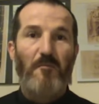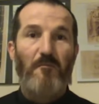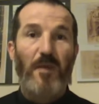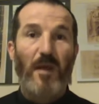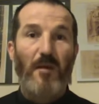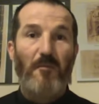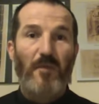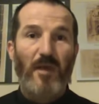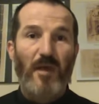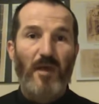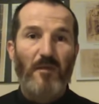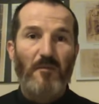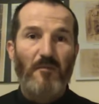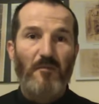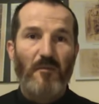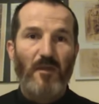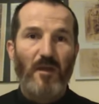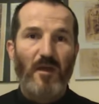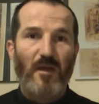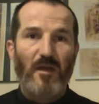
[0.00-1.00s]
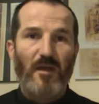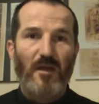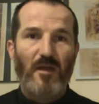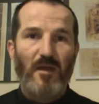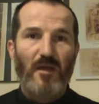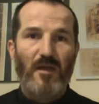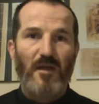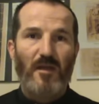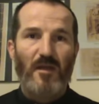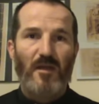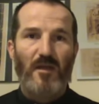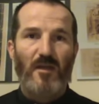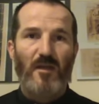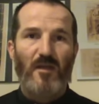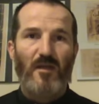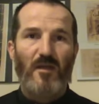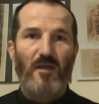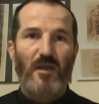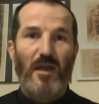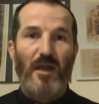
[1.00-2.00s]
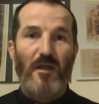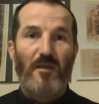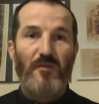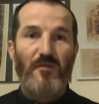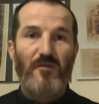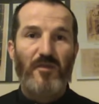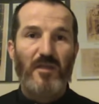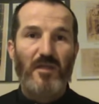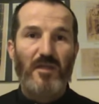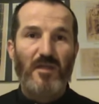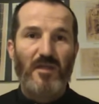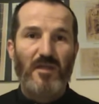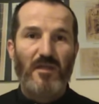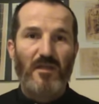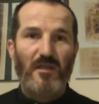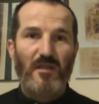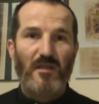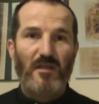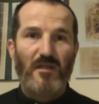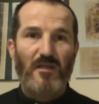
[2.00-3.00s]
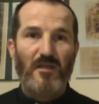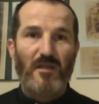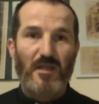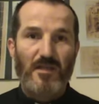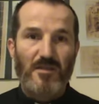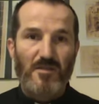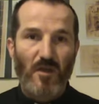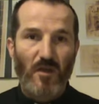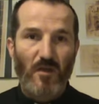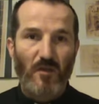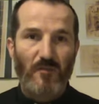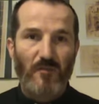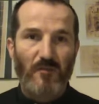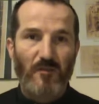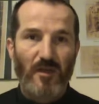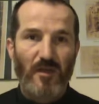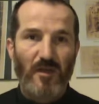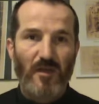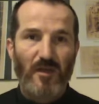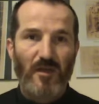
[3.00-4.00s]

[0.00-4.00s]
Pas même la vie des hommes